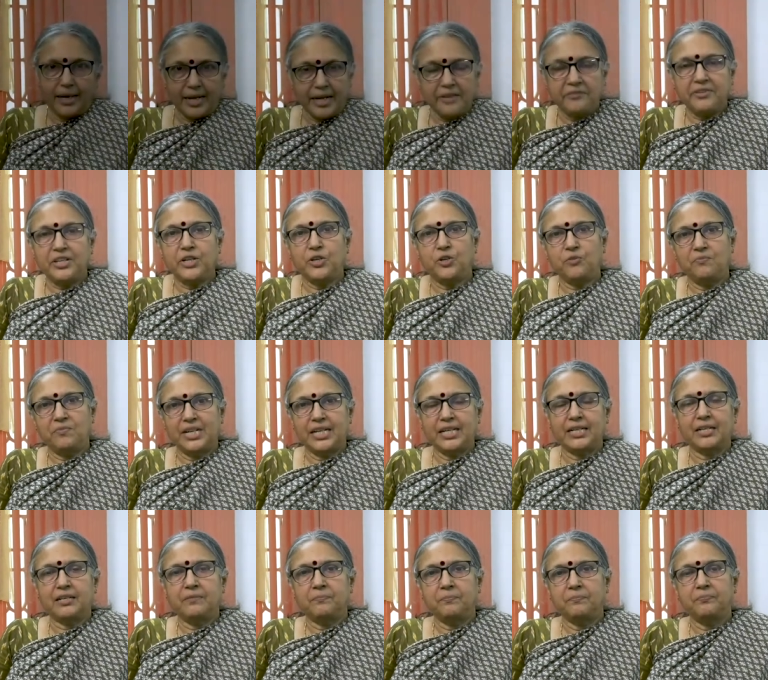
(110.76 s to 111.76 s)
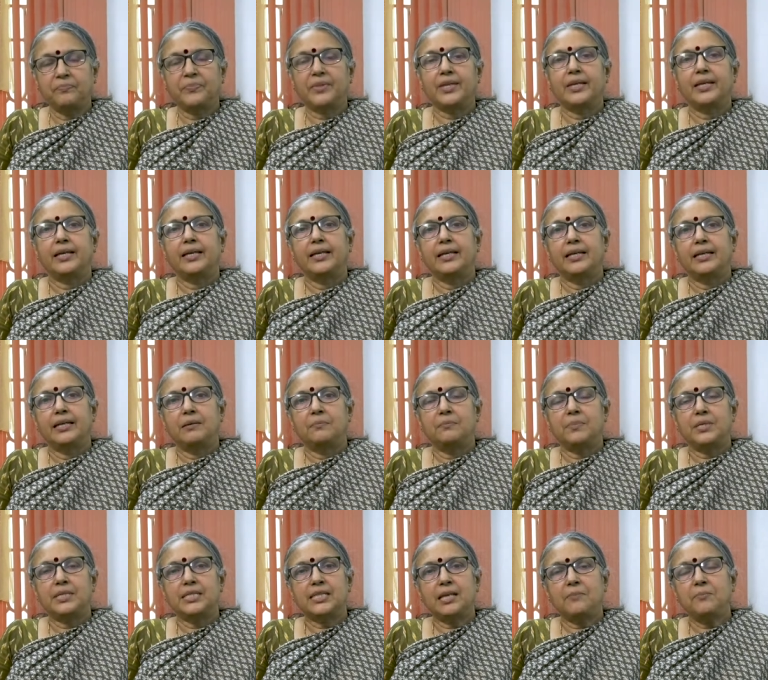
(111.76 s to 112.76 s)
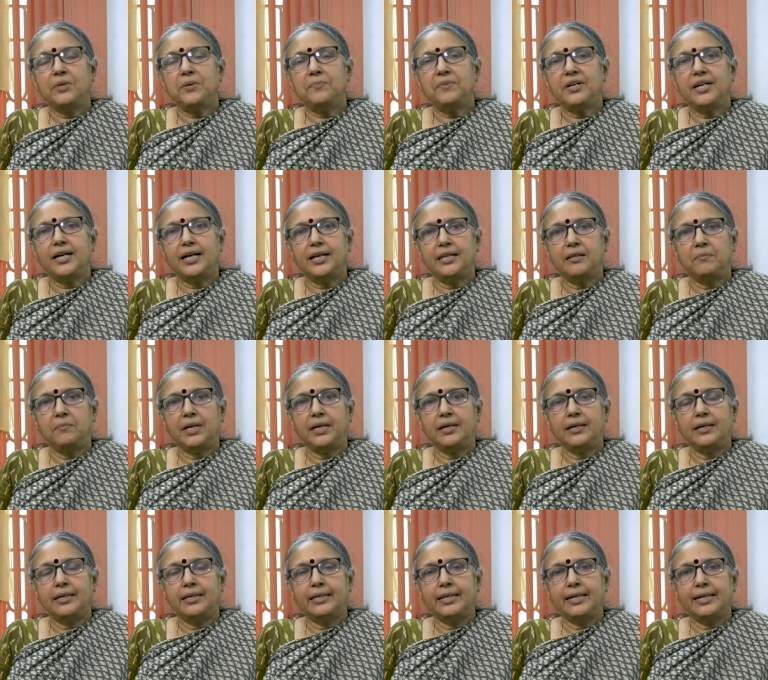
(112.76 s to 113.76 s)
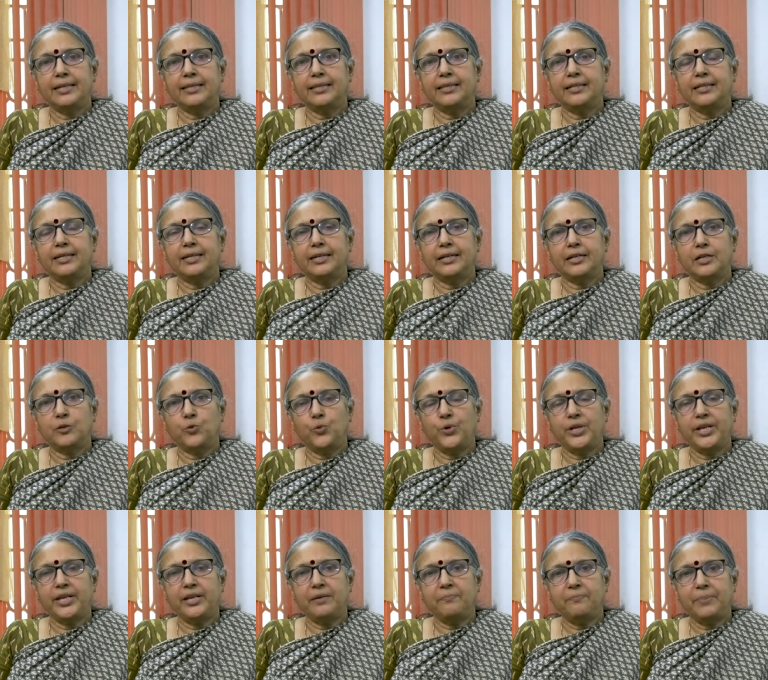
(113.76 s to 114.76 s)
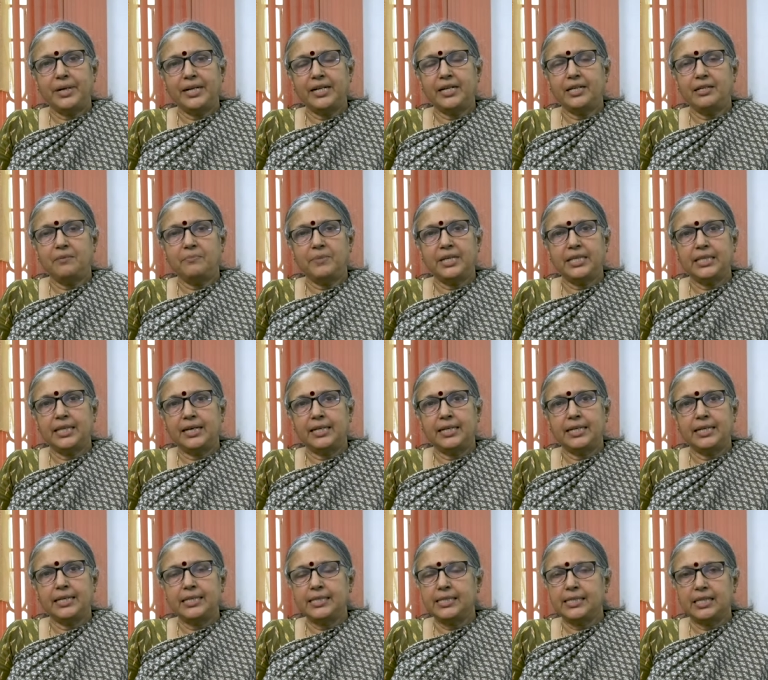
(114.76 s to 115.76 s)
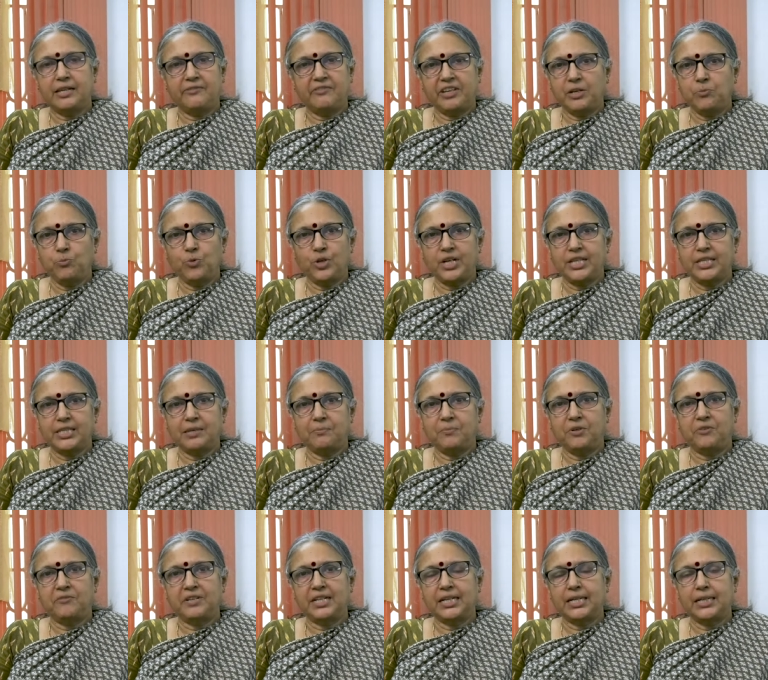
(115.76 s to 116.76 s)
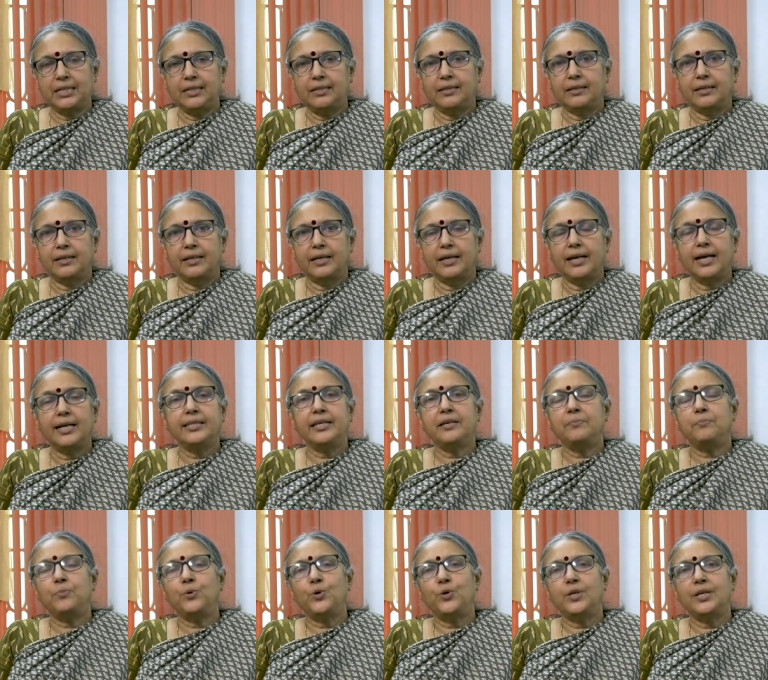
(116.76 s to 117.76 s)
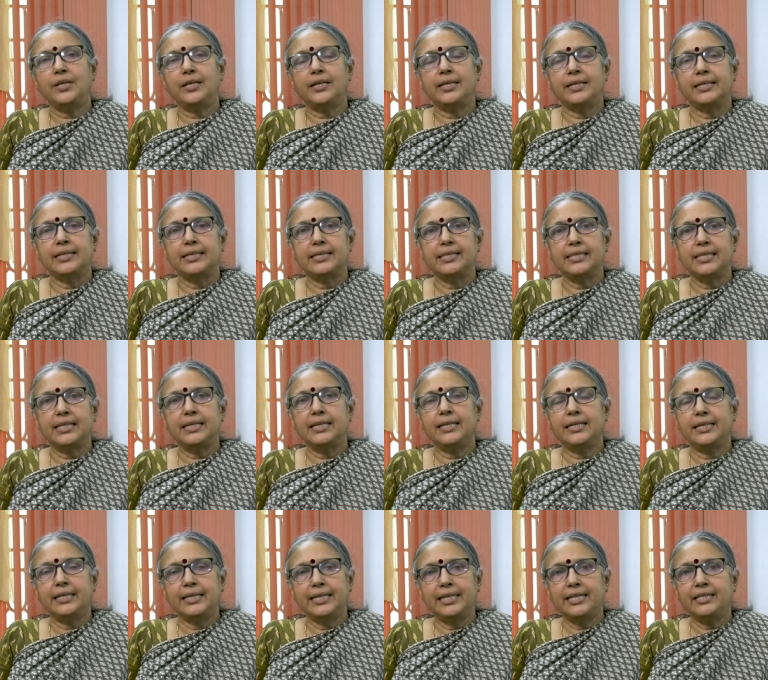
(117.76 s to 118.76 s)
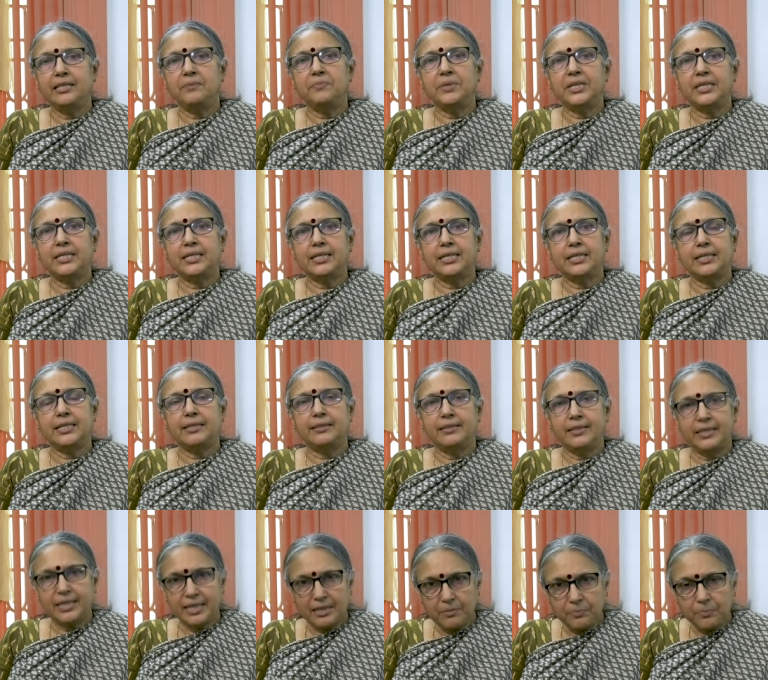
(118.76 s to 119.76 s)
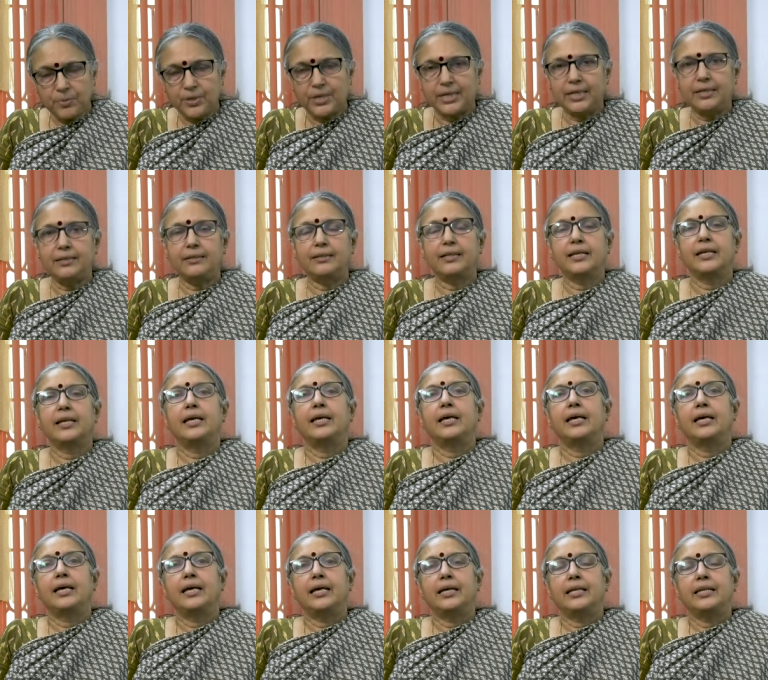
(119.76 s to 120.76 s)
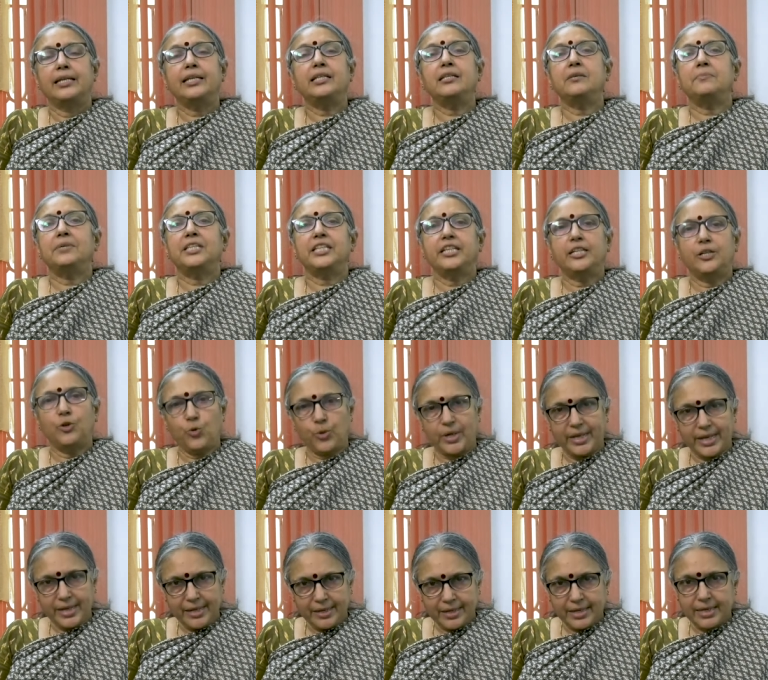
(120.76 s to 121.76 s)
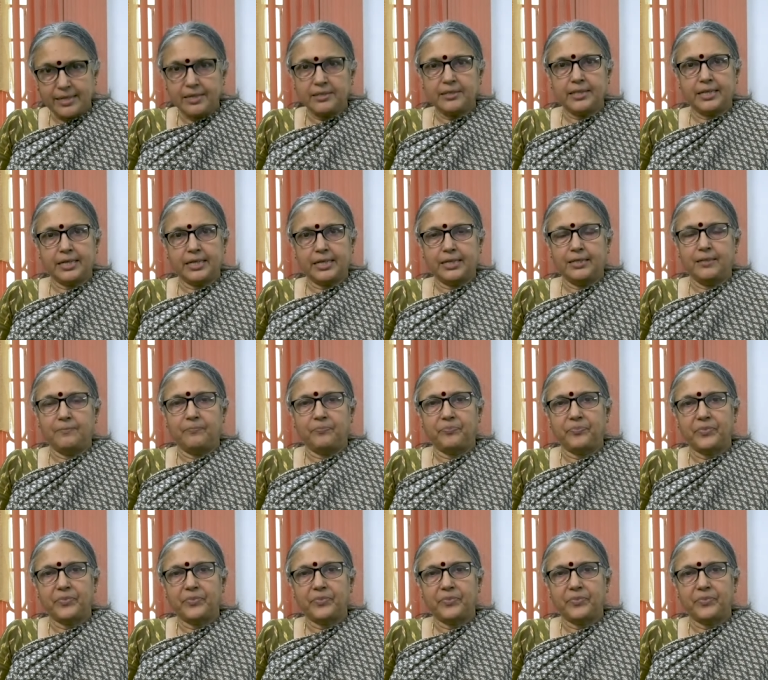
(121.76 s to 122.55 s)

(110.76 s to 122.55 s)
அனைவருக்கும் வணக்கம் சமீப காலமா நடந்துகிட்டு இருக்கக்கூடிய பெண்கள் மீதான சில வன்முறை சம்பவங்கள் அதே போல சில நீதிமன்ற தீர்ப்புகள் நீதிபதிகளுடைய கருத்துக்கள்